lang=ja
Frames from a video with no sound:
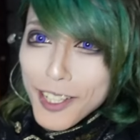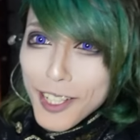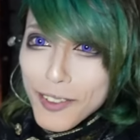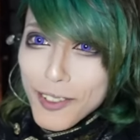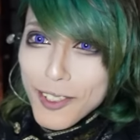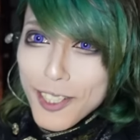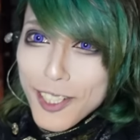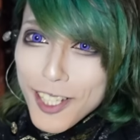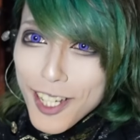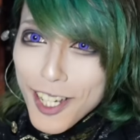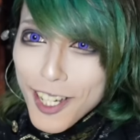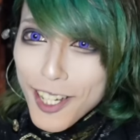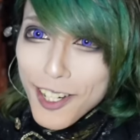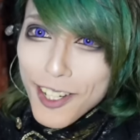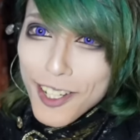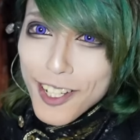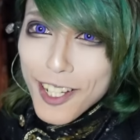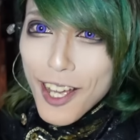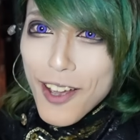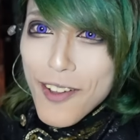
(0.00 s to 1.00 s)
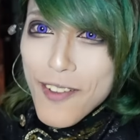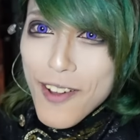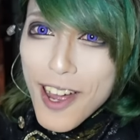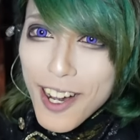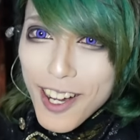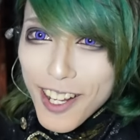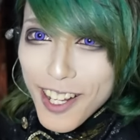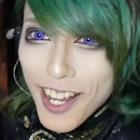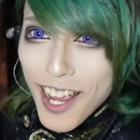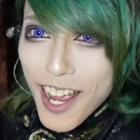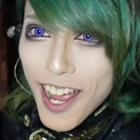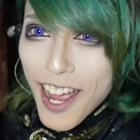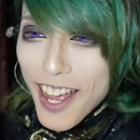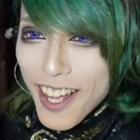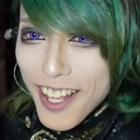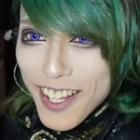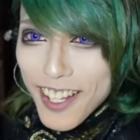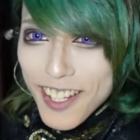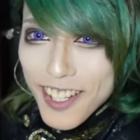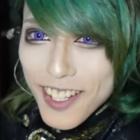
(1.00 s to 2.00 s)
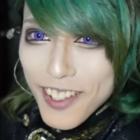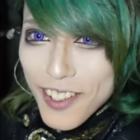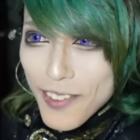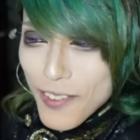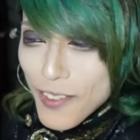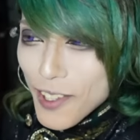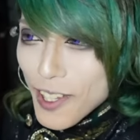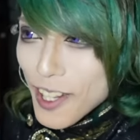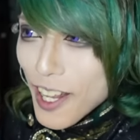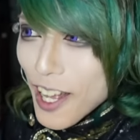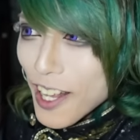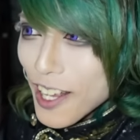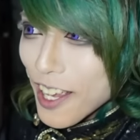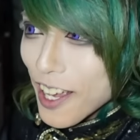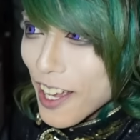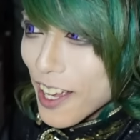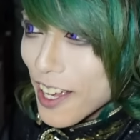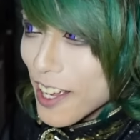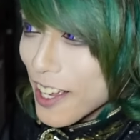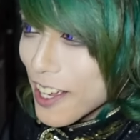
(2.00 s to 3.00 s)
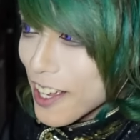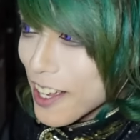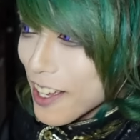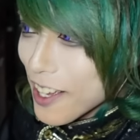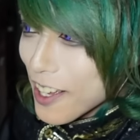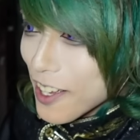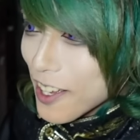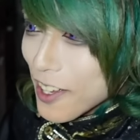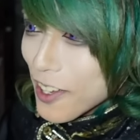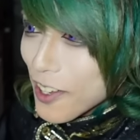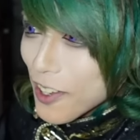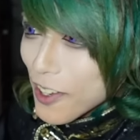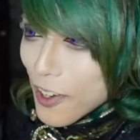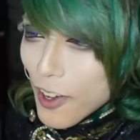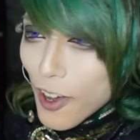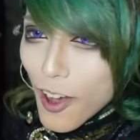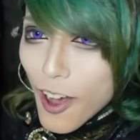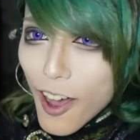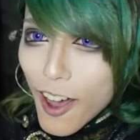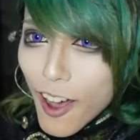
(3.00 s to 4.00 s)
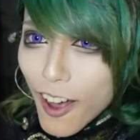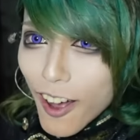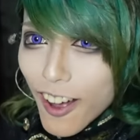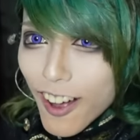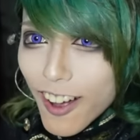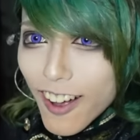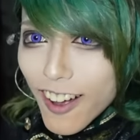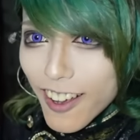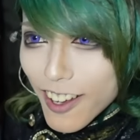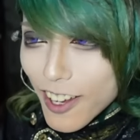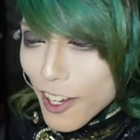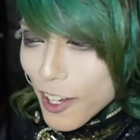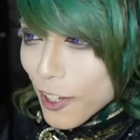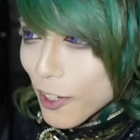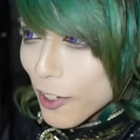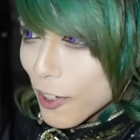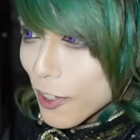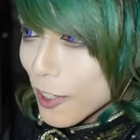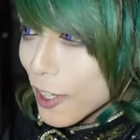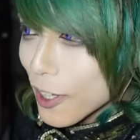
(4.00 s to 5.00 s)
でもしてあげる日だよ周りにドラムも叩いておおいいよ